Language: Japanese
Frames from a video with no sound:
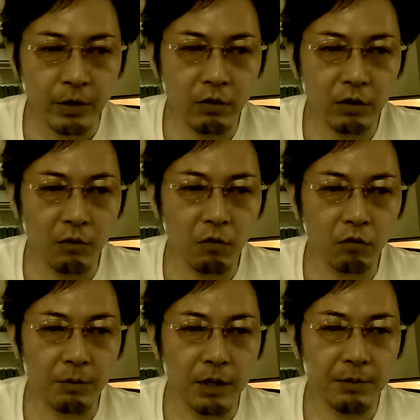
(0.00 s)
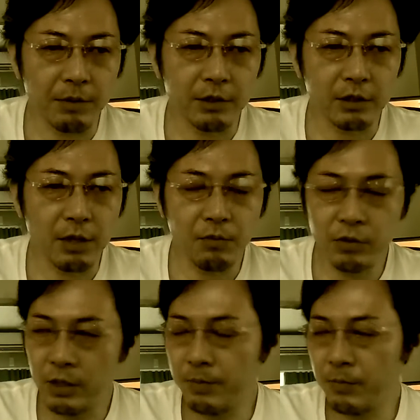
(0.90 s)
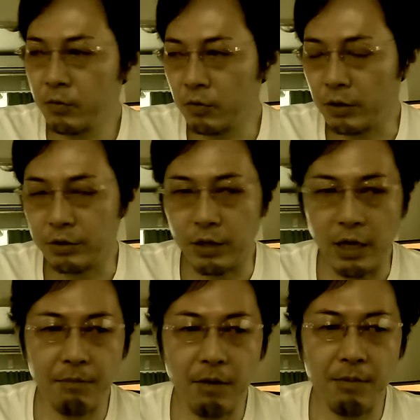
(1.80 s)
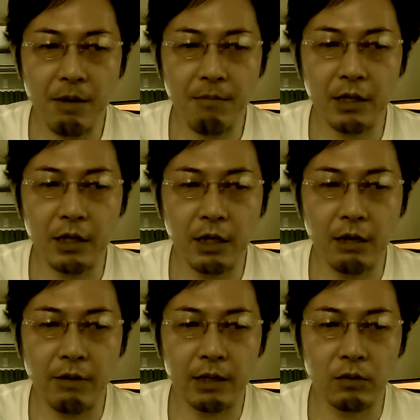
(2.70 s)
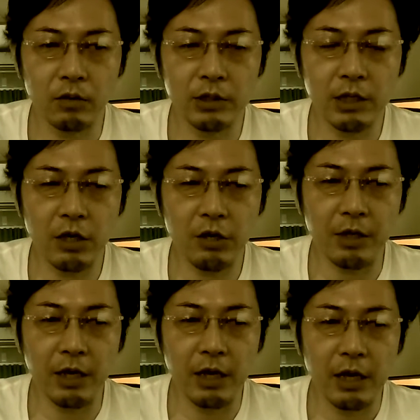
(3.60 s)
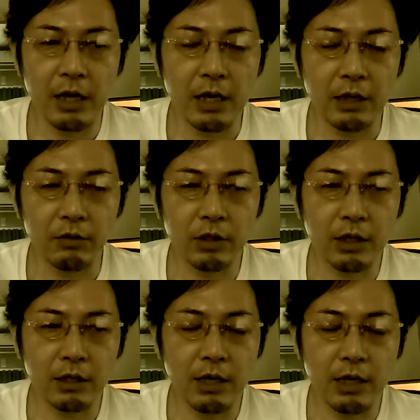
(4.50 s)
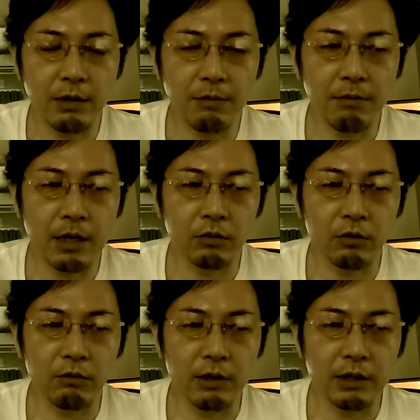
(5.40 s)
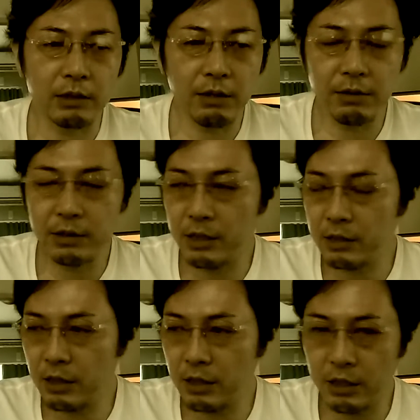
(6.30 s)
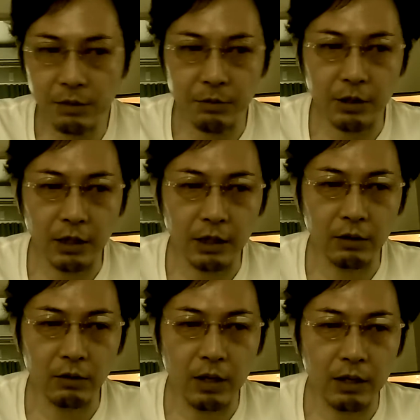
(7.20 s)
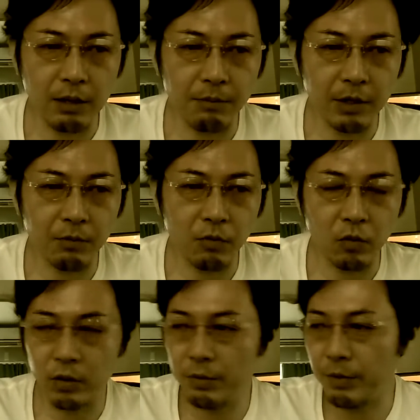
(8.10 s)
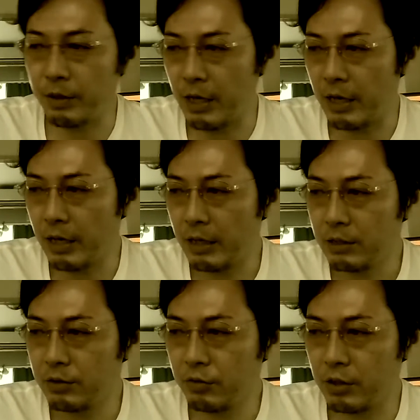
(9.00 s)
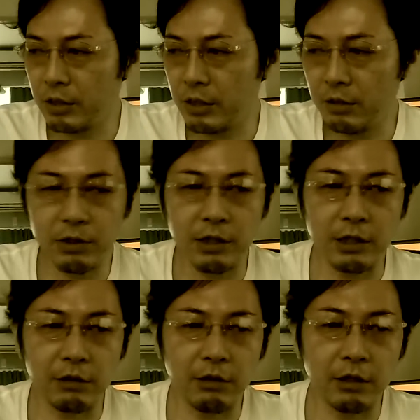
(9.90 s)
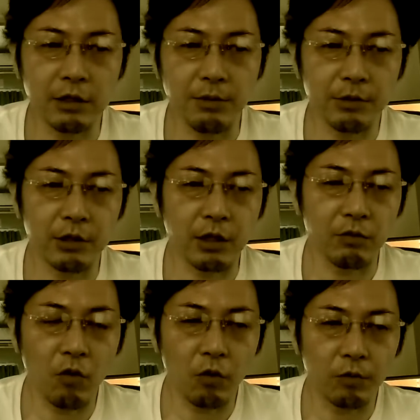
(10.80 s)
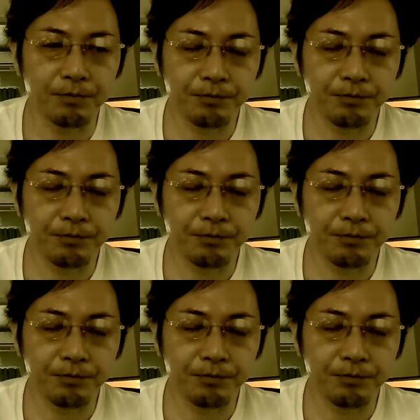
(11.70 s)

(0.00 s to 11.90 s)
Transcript: というような思うこともありましたしカンボジアもそうですね、まあ、ミャンマーなんかはあの違う意味であの危険な、まあ、あの要は政治的な意味であのあんまりもう今ねすぐに行ける国ではなくなってしまいましたけども、